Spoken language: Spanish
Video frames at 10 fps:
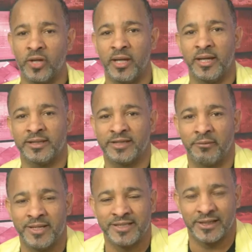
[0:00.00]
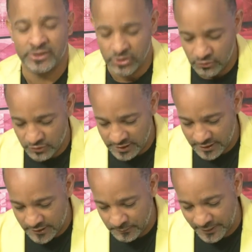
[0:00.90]
de Estabilización
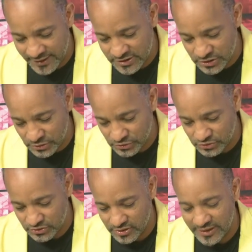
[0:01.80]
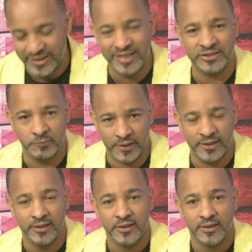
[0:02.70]
de Precios,
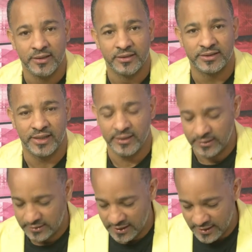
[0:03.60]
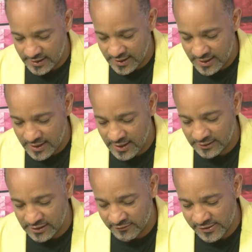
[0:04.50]
INESPRE, se integrará
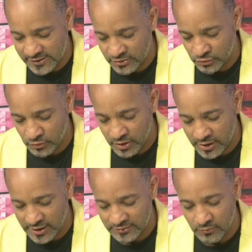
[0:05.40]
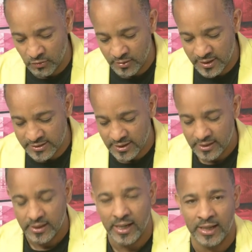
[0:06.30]
a través de sus bodegas móviles
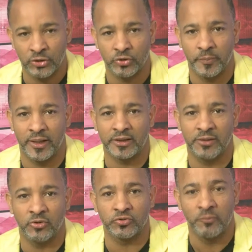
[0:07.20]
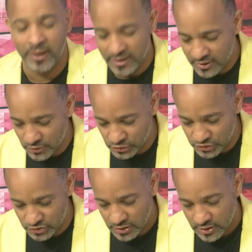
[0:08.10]
a los operativos
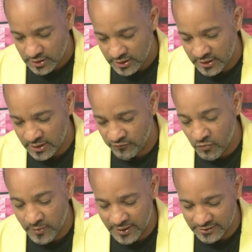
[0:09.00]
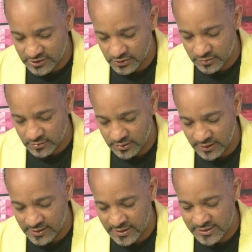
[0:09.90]
médicos y de fumigación
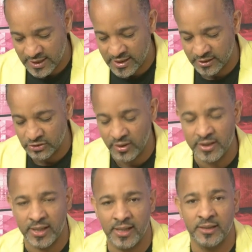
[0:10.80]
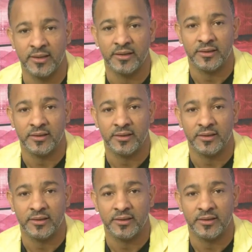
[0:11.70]
que realiza la Dirección General